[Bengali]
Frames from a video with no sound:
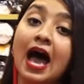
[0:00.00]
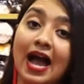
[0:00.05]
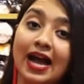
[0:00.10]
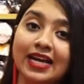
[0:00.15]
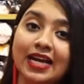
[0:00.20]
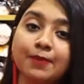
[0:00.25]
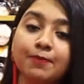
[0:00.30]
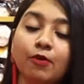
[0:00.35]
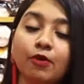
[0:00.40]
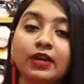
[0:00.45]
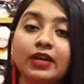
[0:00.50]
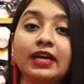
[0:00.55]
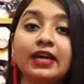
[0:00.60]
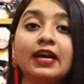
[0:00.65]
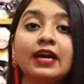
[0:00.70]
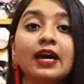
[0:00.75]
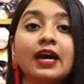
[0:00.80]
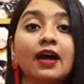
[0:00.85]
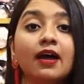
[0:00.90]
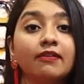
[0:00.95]
আগেই বলি
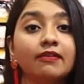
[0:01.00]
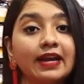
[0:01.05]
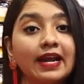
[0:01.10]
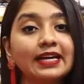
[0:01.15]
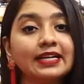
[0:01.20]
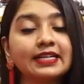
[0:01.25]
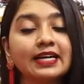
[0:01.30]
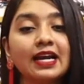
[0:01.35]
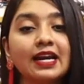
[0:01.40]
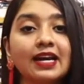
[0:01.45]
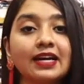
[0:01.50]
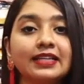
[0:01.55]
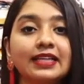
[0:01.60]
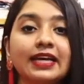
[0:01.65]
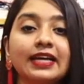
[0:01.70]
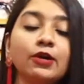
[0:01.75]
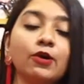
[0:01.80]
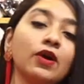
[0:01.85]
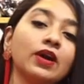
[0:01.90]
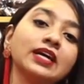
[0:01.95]
রেড কালার
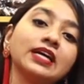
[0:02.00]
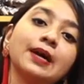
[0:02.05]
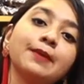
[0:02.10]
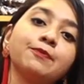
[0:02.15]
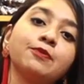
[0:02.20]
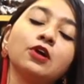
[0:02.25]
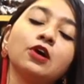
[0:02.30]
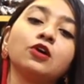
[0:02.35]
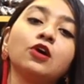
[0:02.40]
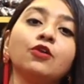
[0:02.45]
দেখে অনেক আপুরা